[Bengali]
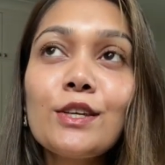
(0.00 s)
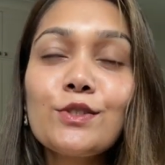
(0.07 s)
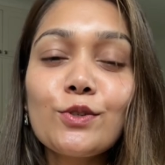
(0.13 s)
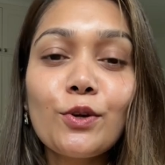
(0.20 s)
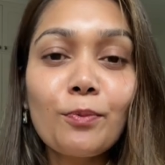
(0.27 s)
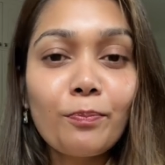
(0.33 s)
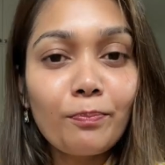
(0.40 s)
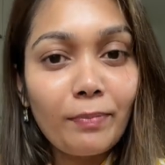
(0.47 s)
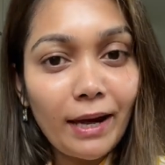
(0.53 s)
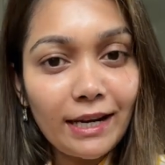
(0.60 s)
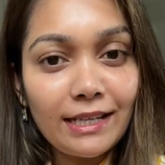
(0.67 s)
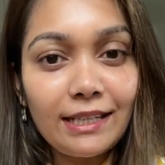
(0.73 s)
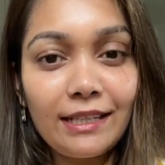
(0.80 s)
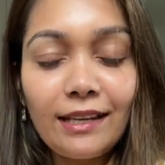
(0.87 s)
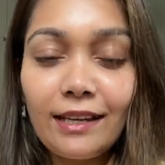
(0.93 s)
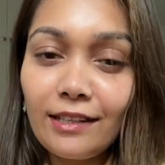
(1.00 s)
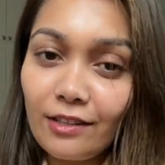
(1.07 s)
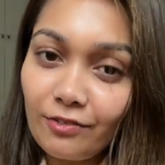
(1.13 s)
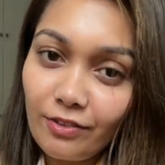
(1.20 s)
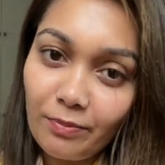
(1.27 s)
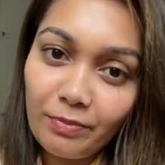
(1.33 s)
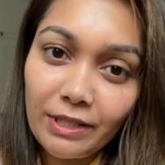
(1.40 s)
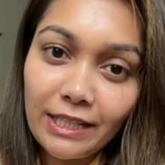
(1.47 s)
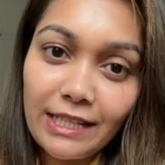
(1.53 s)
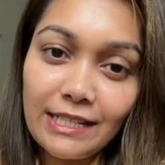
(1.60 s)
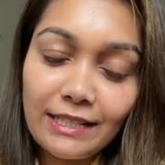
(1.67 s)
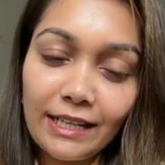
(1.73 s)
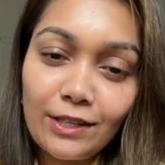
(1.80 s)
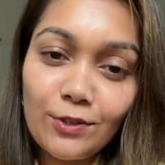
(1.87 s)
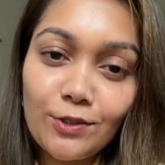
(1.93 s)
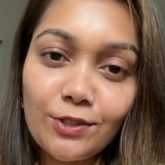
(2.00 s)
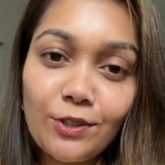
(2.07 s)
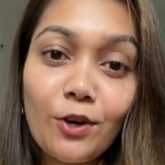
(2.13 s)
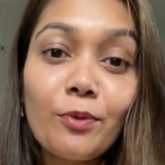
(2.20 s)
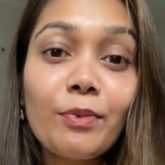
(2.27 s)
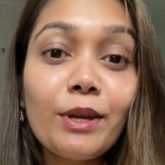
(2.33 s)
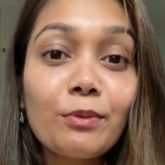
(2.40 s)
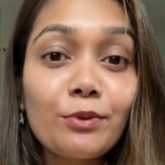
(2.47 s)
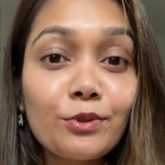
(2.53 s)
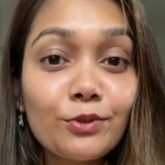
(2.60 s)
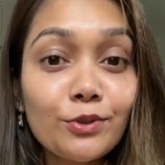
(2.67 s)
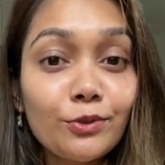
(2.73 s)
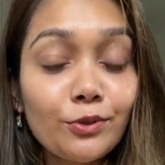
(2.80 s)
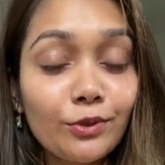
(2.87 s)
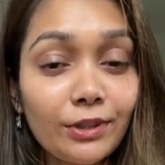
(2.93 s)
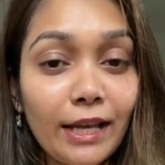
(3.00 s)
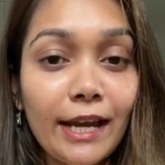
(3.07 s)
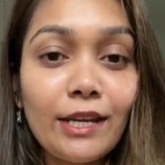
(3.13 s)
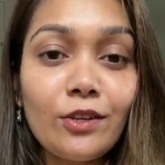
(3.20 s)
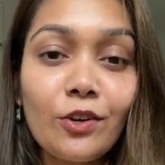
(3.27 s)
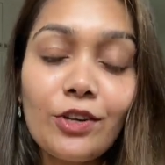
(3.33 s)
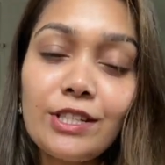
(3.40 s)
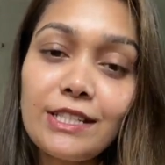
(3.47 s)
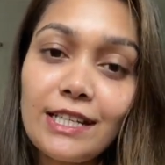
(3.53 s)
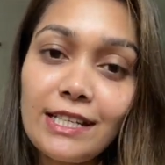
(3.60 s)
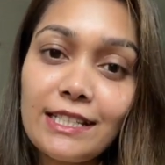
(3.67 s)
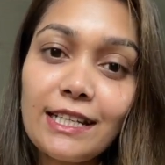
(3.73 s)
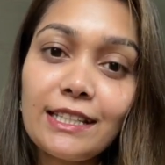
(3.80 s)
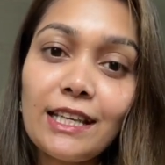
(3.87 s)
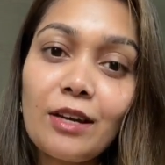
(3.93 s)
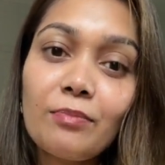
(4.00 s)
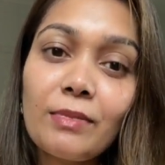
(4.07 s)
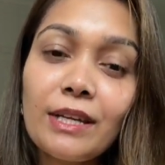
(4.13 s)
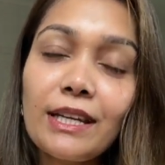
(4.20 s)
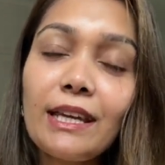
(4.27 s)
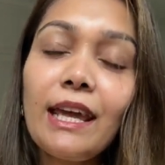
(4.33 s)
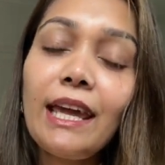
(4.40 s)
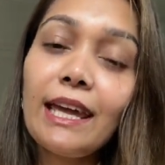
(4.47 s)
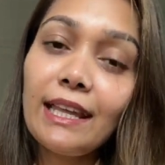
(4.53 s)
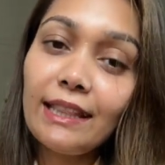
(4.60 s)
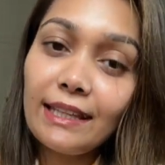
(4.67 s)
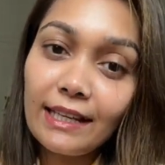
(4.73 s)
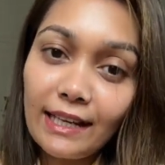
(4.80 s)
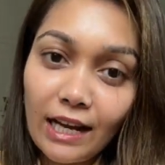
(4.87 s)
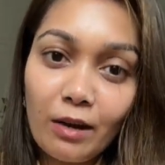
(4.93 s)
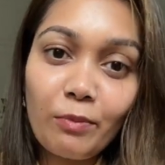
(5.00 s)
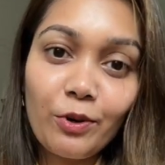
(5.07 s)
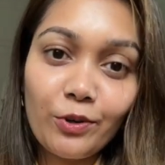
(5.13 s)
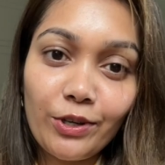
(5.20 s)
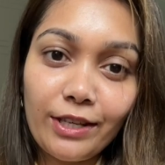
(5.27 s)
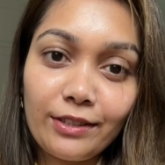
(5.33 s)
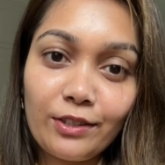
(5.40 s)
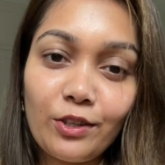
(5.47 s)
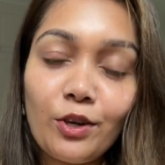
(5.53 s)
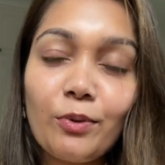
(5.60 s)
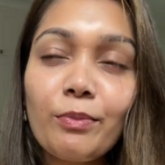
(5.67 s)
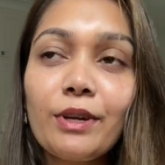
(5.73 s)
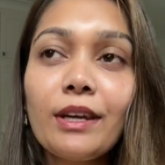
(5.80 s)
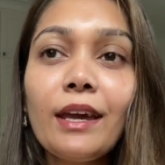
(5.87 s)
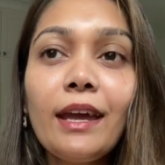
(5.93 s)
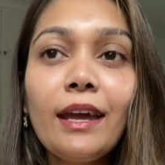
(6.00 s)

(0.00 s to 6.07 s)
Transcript: সো পানি এনাফ আপনাকে ইনটেক করতে হবে এবং শুধু তাই নয় সেই সাথে আপনাকে হেলদি খাবারও খেতে হবে